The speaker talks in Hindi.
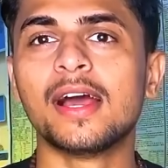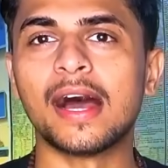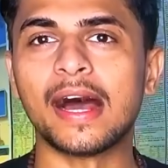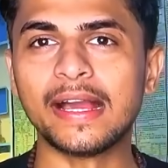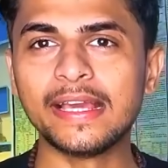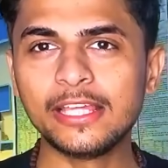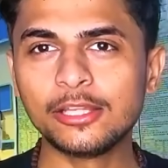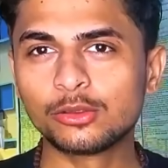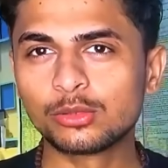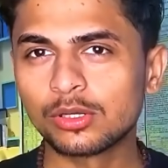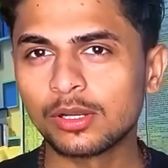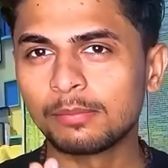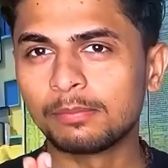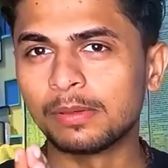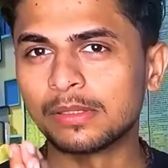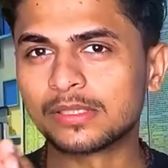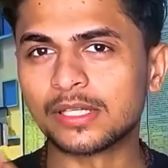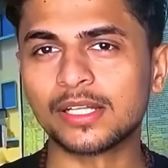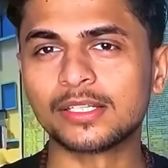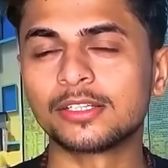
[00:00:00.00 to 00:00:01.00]
आइए थोड़ा
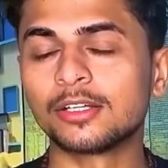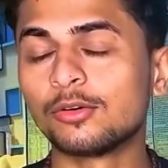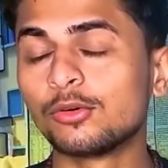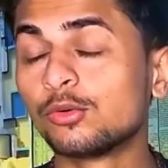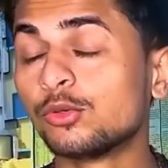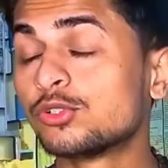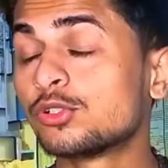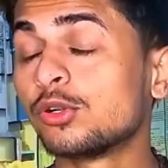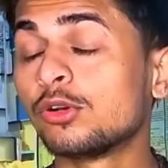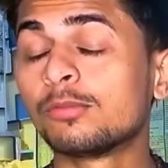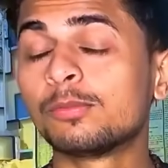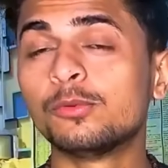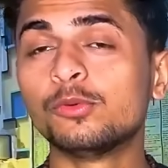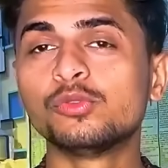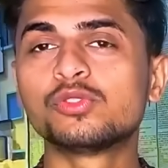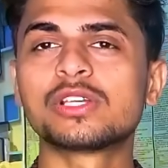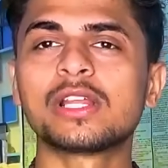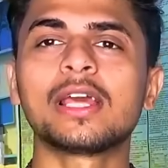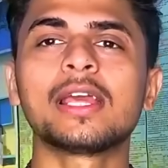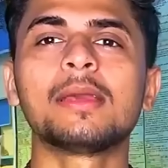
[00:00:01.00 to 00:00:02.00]
बताता हूँ कुछ लोग
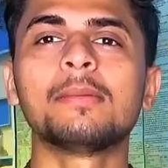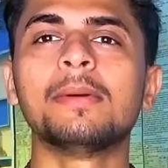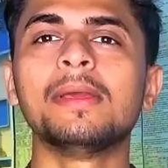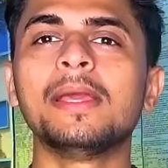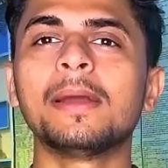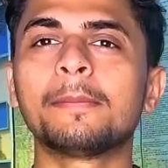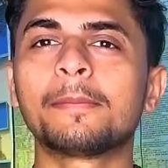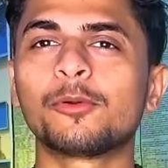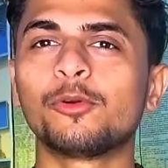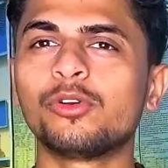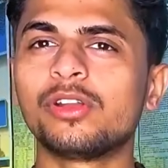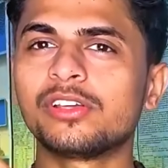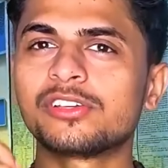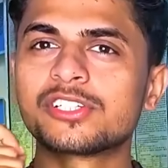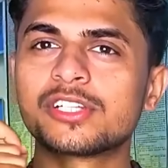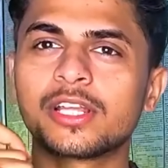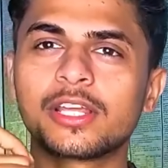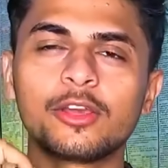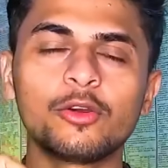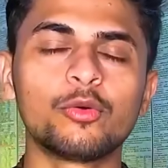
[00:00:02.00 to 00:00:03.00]
पूछ रहे हैं कि भैया
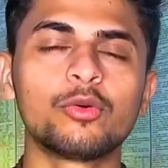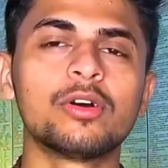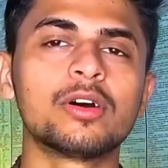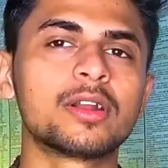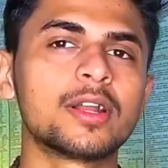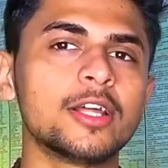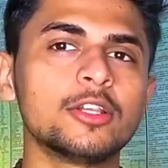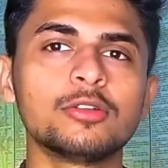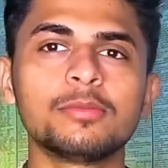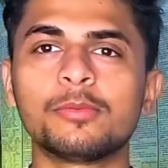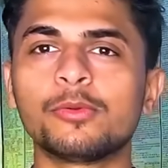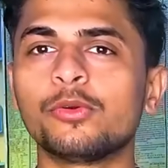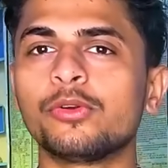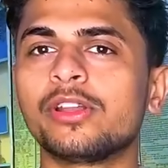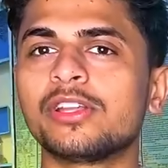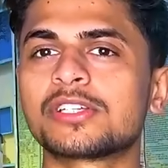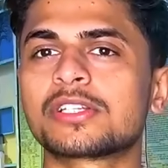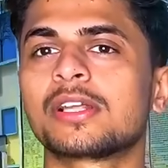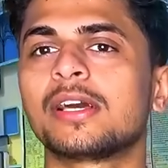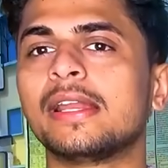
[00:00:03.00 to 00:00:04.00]
प्रोटेस्ट क्यों कर रहे हैं तो
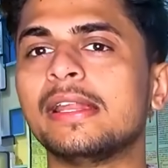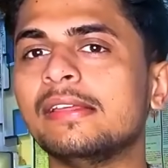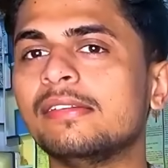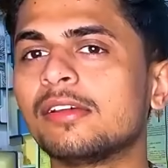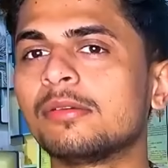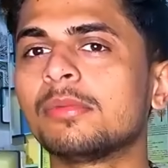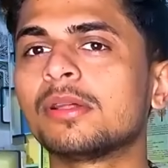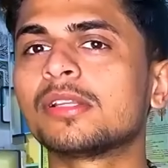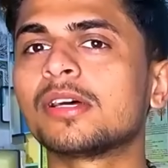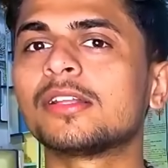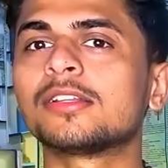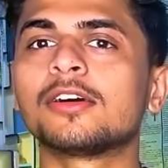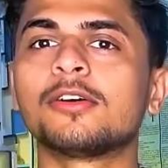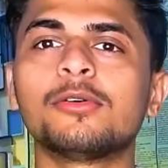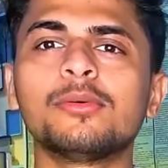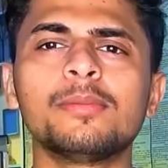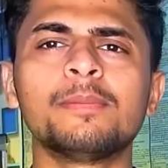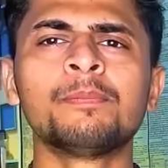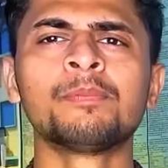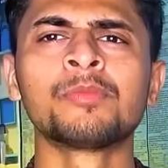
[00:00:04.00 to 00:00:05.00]
प्रोटेस्ट का रीज़न बताता
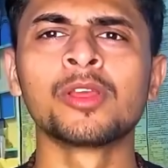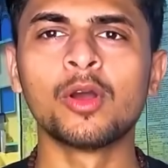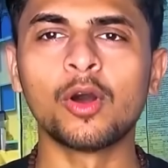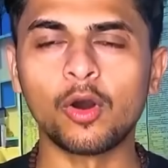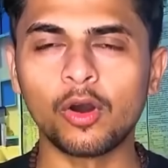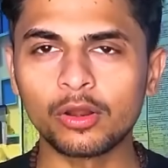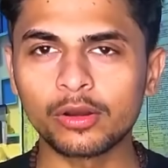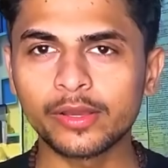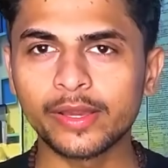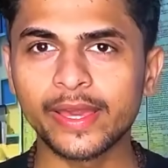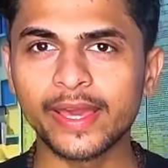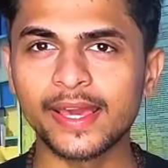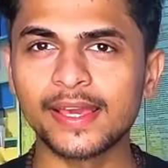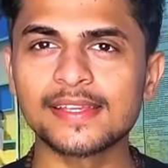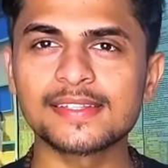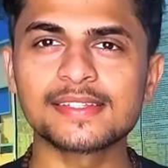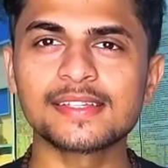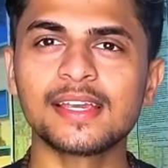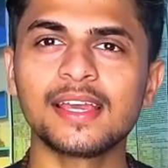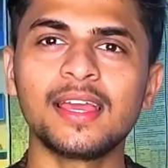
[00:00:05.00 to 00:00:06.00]
हूँ और
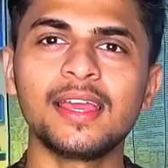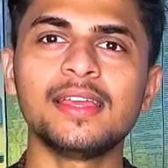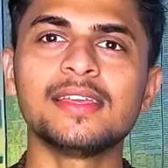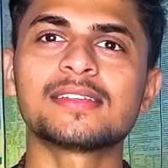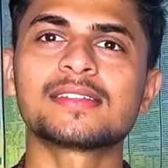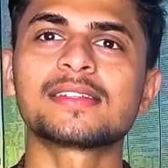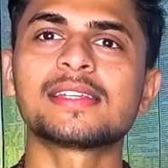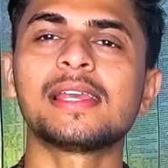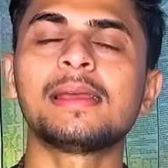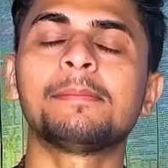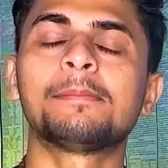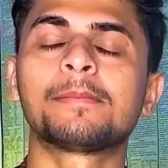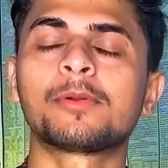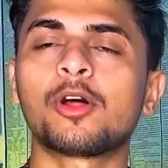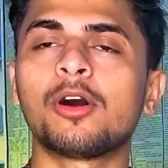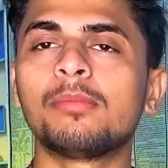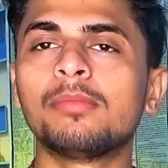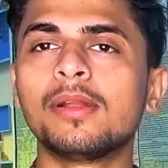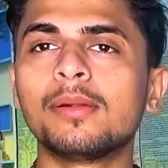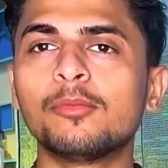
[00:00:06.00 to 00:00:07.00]
कैसे इससे
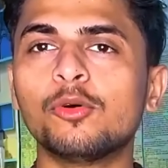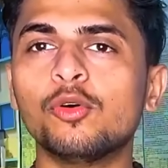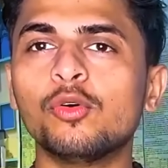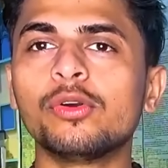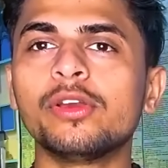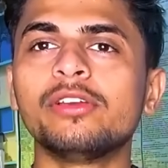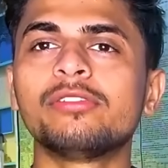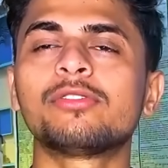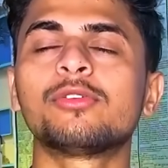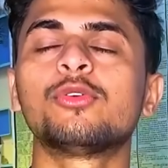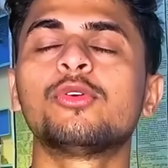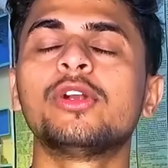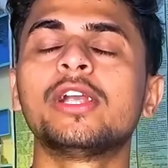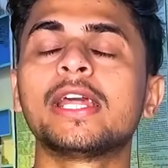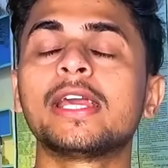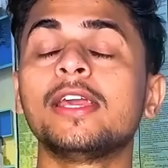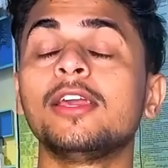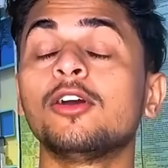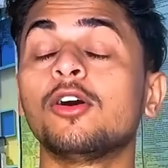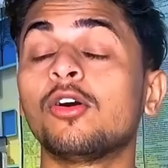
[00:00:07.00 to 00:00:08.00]
प्रॉब्लम होगी स्टूडेंट
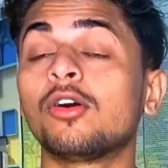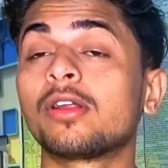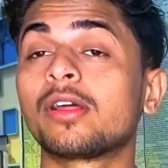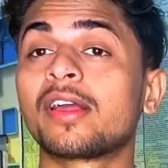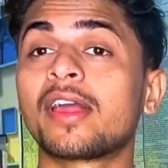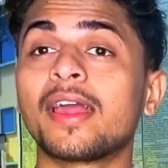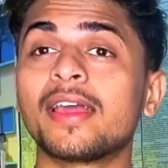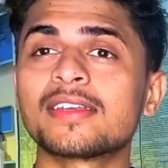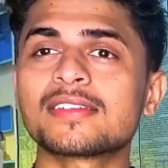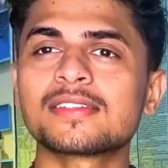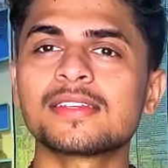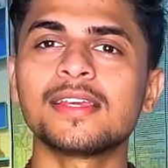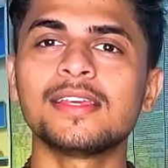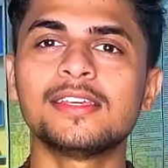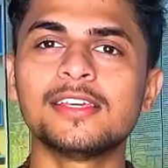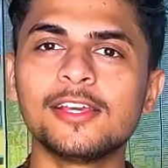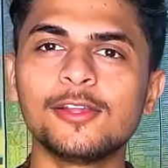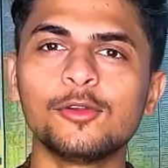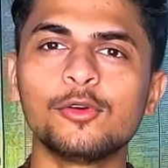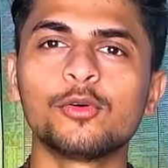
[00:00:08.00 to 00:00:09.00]
की और कैसे
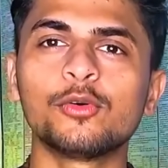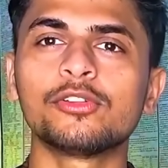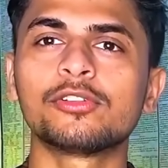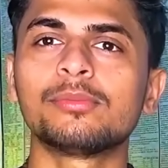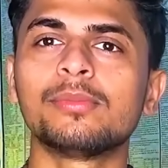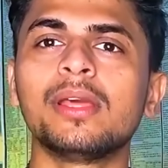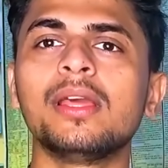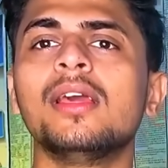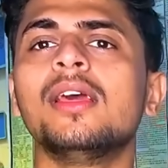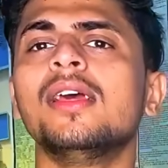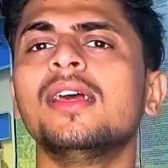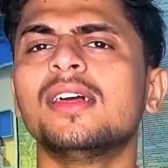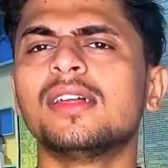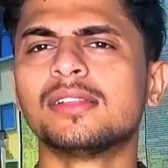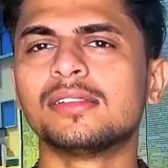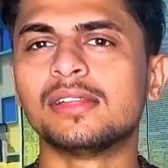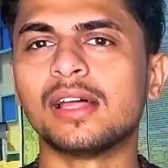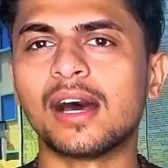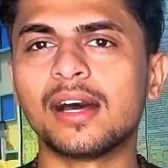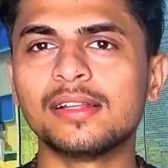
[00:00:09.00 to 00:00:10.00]
ये लोग उसमें
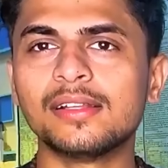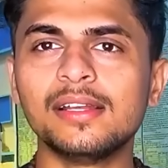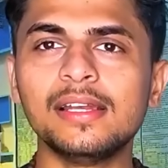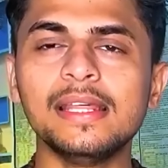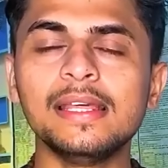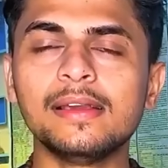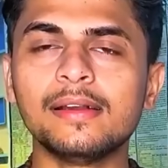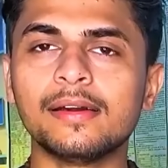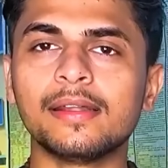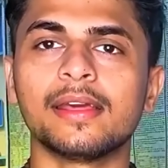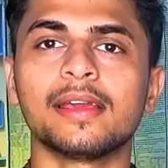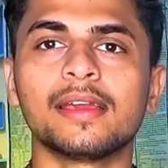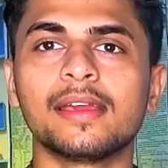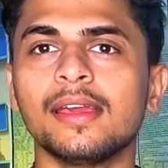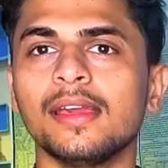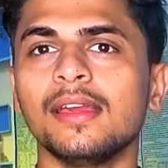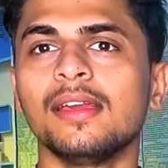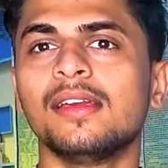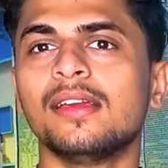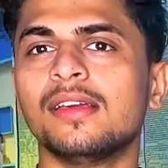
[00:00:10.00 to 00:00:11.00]
धांधली
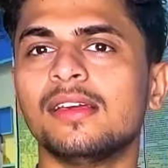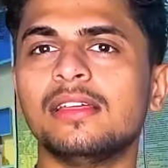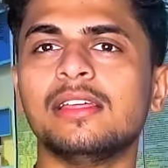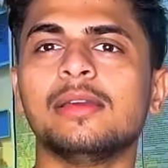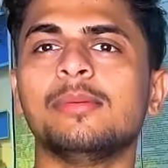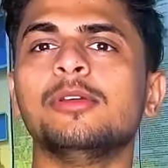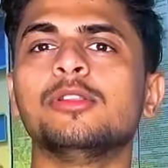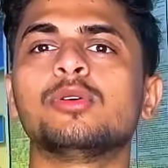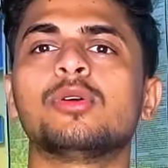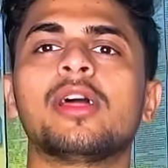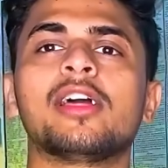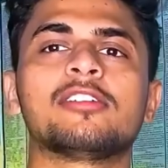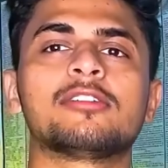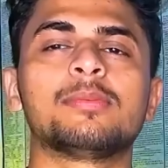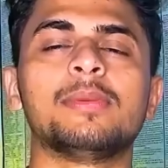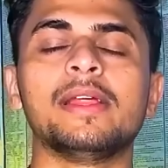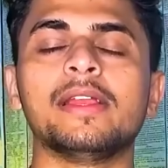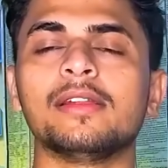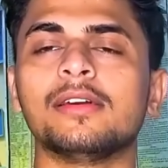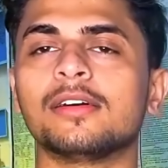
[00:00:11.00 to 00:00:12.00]
करेंगे ये भी थोड़ा
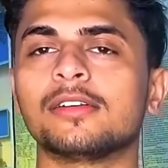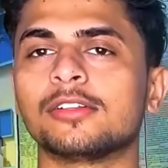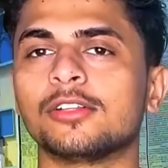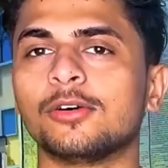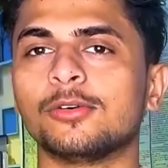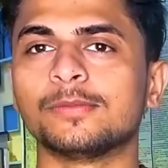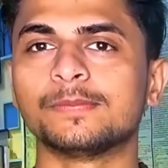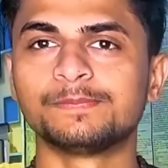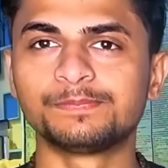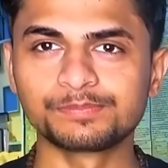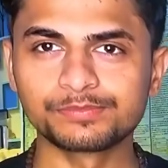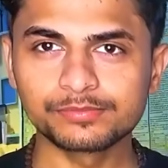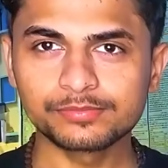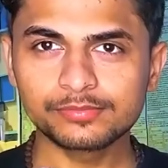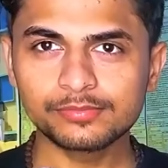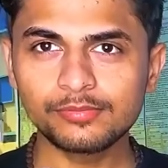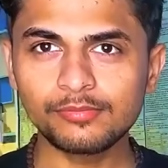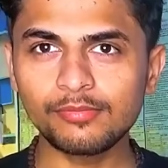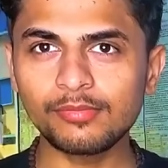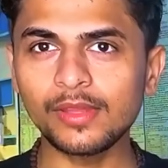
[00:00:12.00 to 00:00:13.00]
एक्सप्लेन करता हूँ
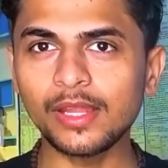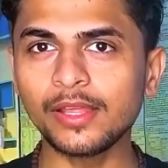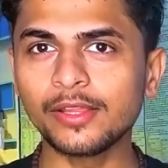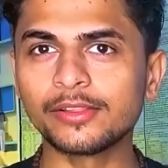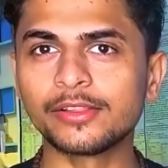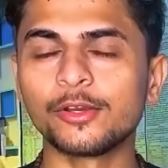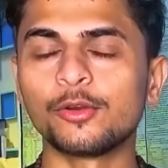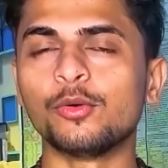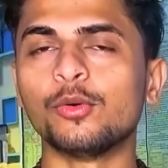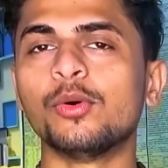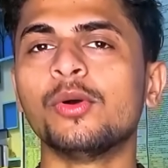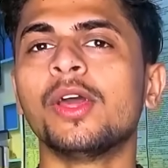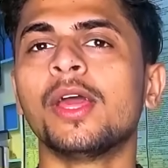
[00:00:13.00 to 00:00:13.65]
देखो